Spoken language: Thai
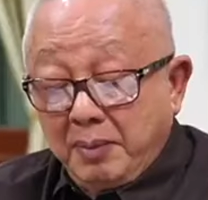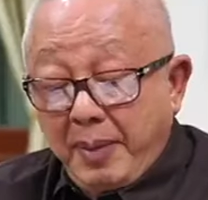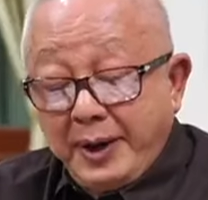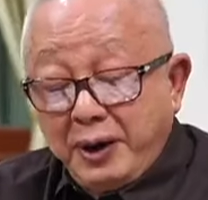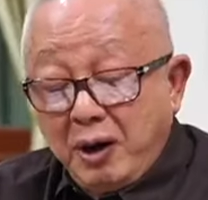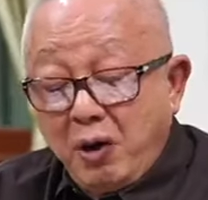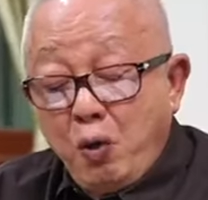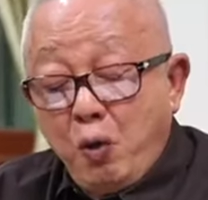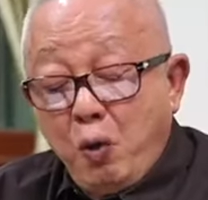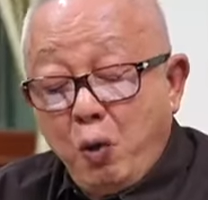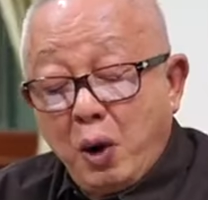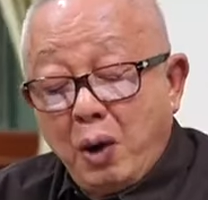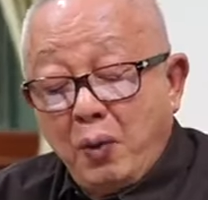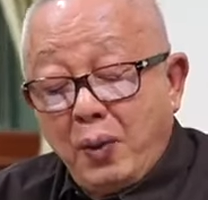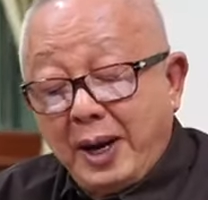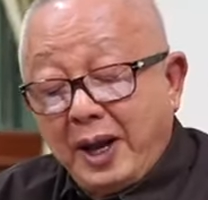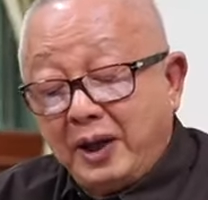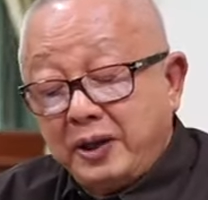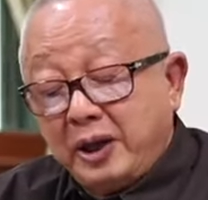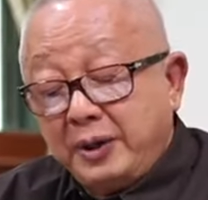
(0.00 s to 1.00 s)
ไม่ต้องห่วง
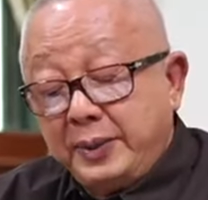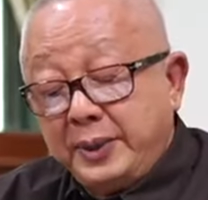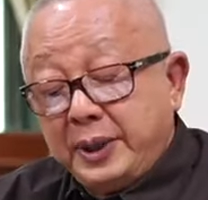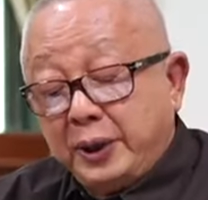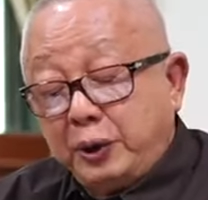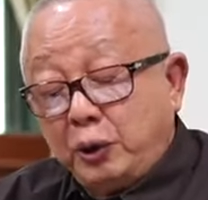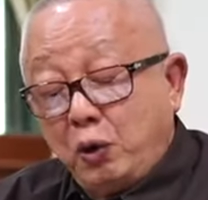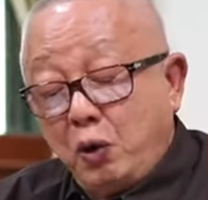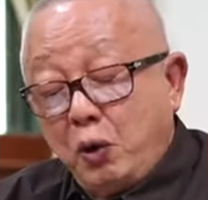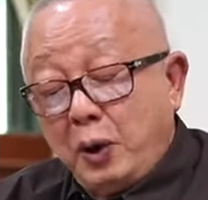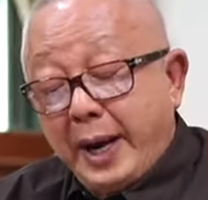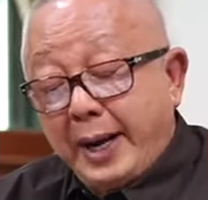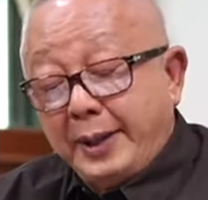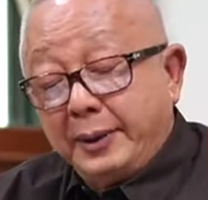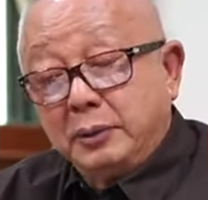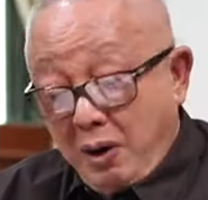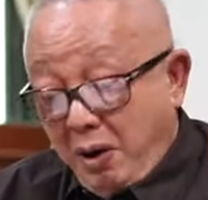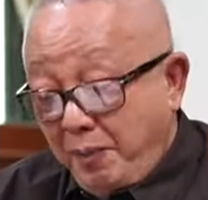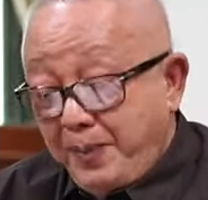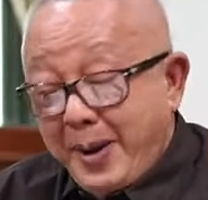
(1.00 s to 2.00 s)
ว่าเราจะเป็นศัตรูกัน
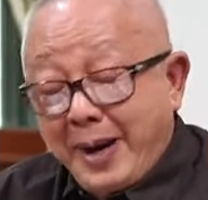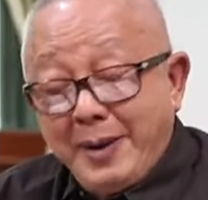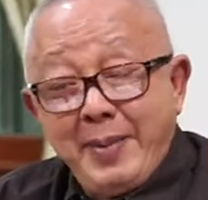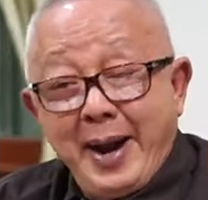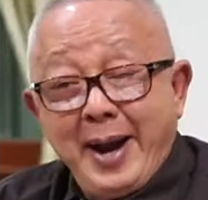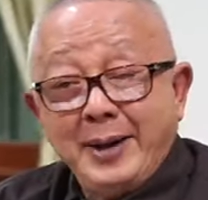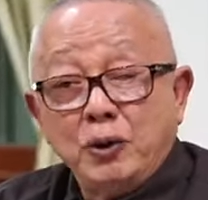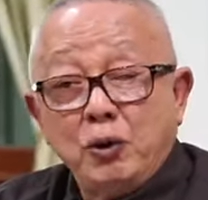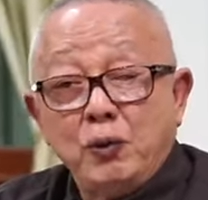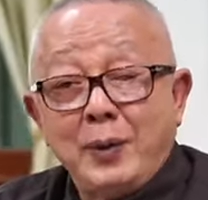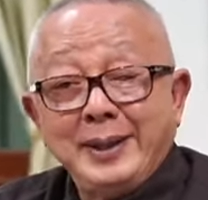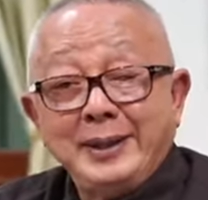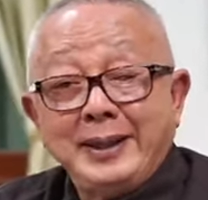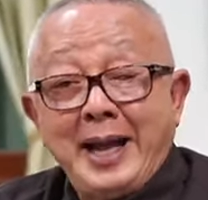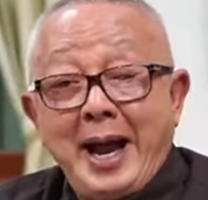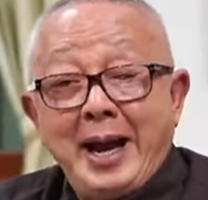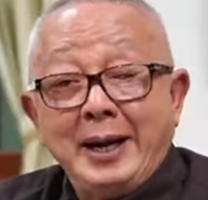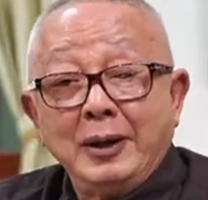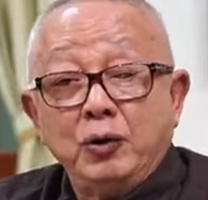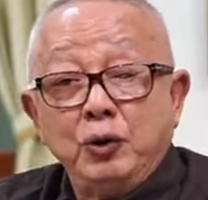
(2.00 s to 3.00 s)
ก็เป็นแม่งจนวัน
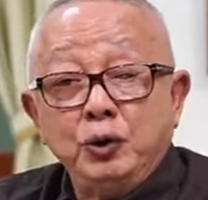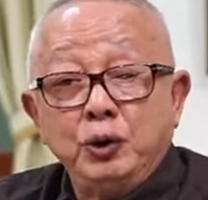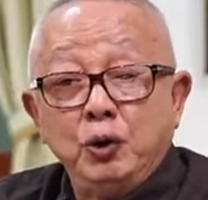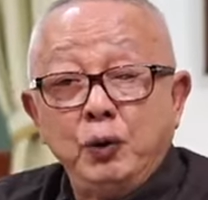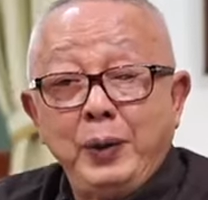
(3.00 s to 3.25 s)
ตายนะคุณชู